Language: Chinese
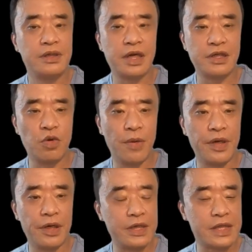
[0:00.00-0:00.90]
但是我们
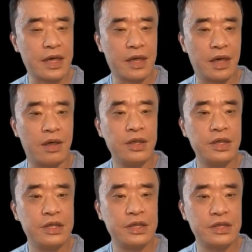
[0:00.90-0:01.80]
可以参考
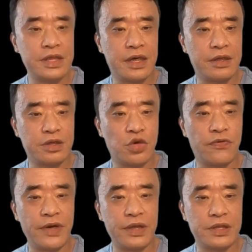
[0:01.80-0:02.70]
星舰首
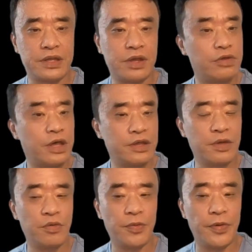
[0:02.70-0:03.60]
飞的时候的
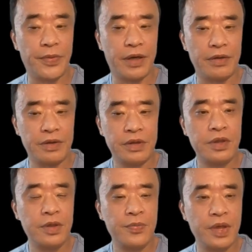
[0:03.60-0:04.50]
任务目标。
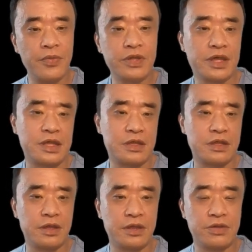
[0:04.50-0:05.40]
屏幕上显
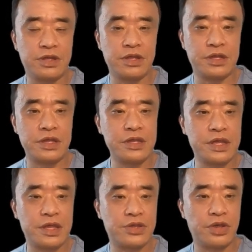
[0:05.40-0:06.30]
示的就是星
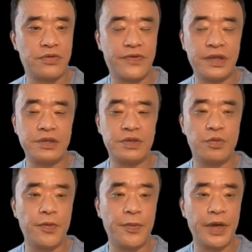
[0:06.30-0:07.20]
舰首飞的任务
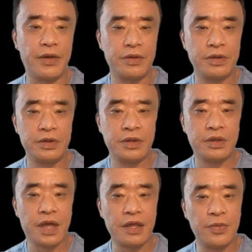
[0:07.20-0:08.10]
目标，
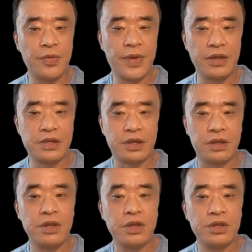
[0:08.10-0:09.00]
它的目标
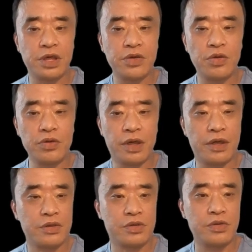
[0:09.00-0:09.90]
是成功的
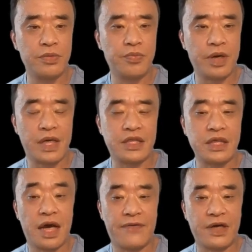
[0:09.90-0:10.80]
从博卡奇
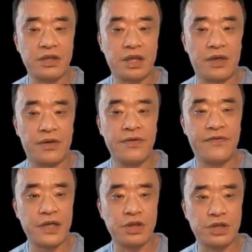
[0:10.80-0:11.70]
卡发射场
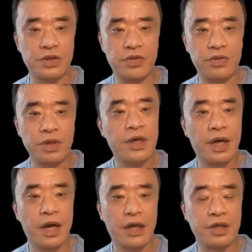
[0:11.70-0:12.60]
发射升空，
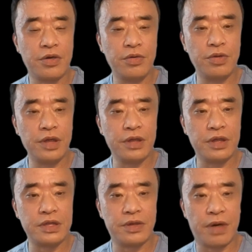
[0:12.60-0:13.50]
按照预定的
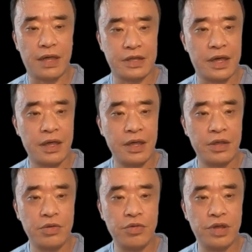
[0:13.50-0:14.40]
计划，在
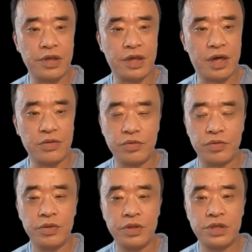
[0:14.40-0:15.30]
预定的高
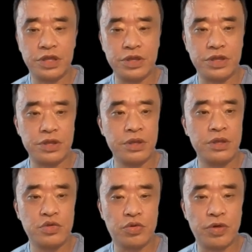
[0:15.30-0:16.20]
度实施
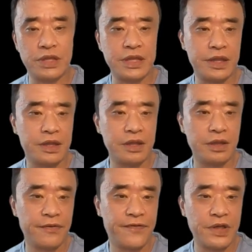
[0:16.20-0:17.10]
助推器
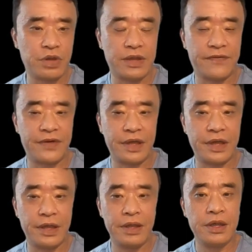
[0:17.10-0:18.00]
和飞船的分
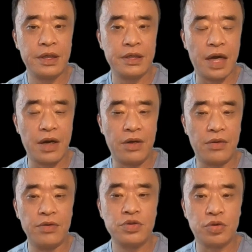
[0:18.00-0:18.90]
离，然
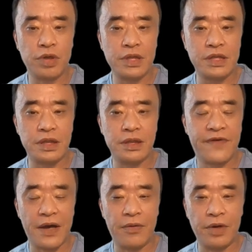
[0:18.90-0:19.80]
后助推器
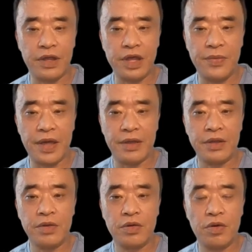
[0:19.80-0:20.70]
返回地面，
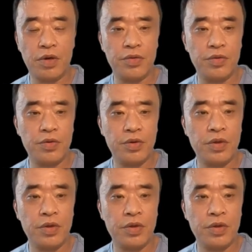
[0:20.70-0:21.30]
落于